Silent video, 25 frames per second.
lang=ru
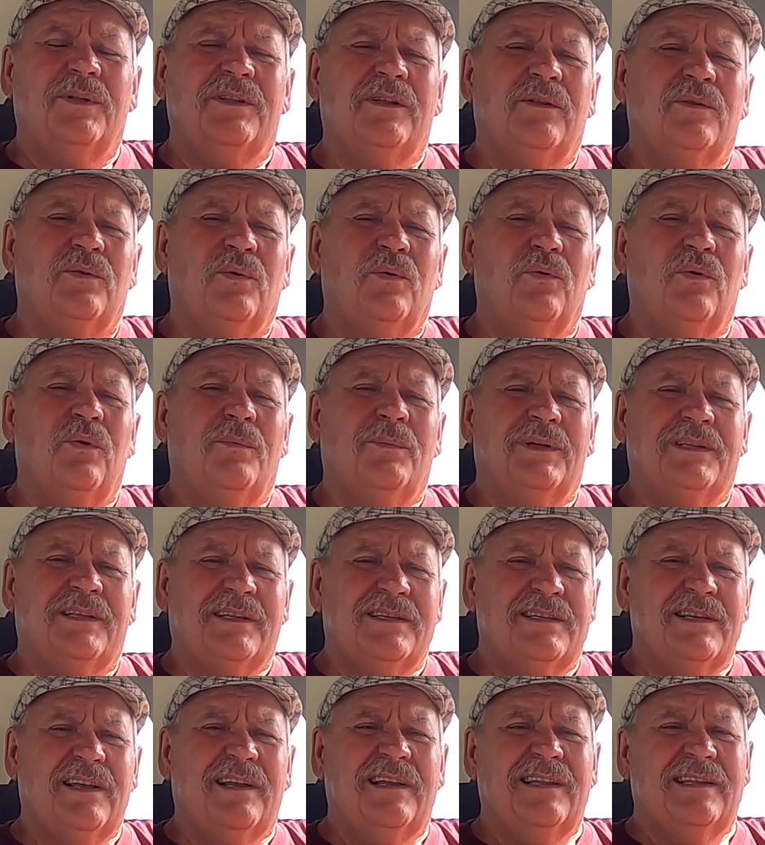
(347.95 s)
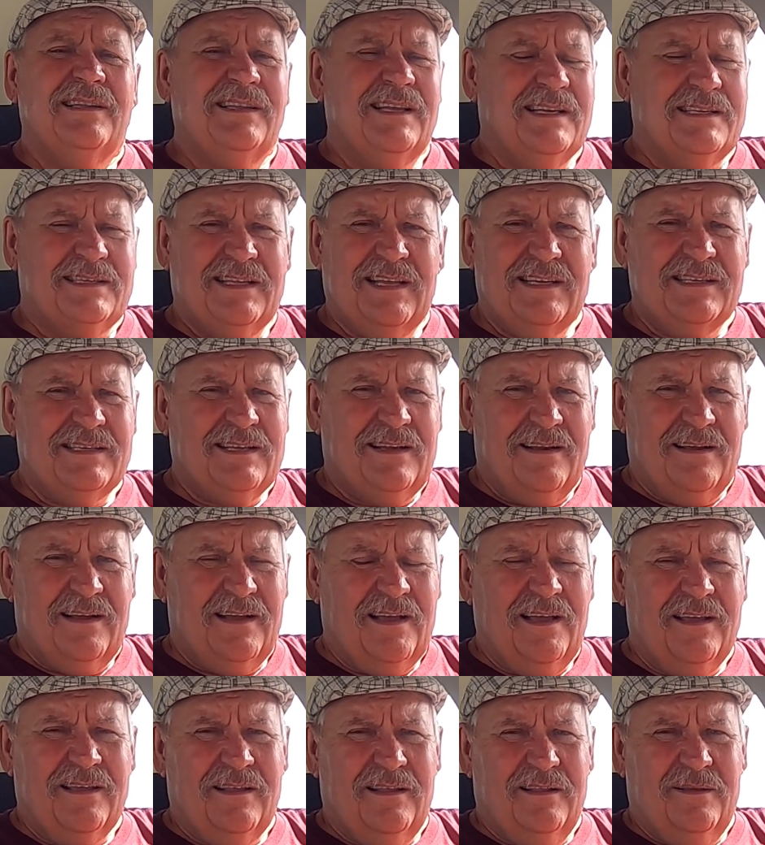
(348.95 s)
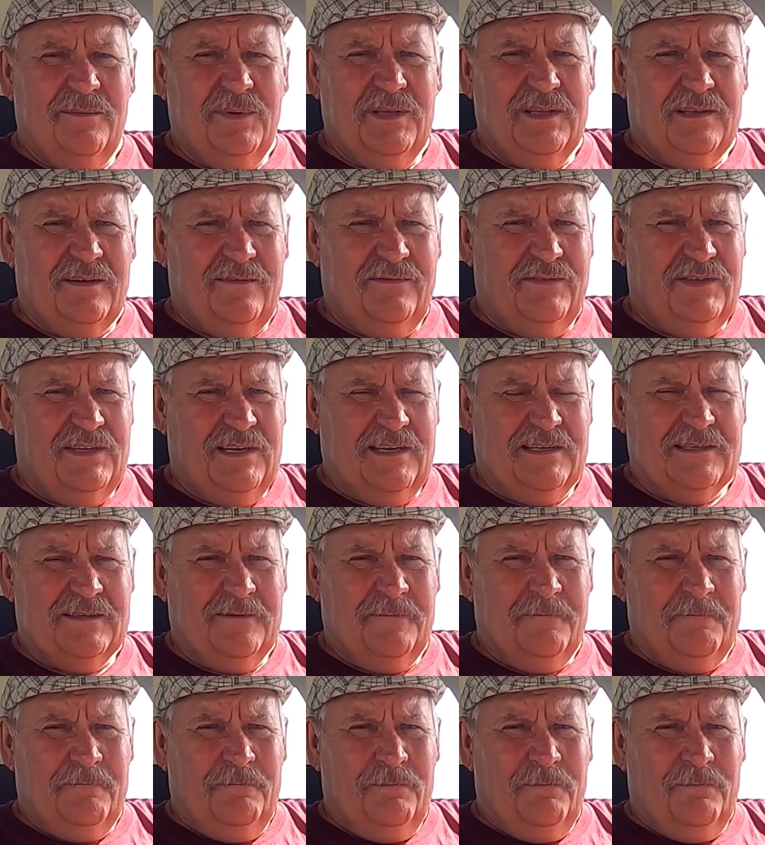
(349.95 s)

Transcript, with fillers: и на другом мотоцикле до 140 км в час.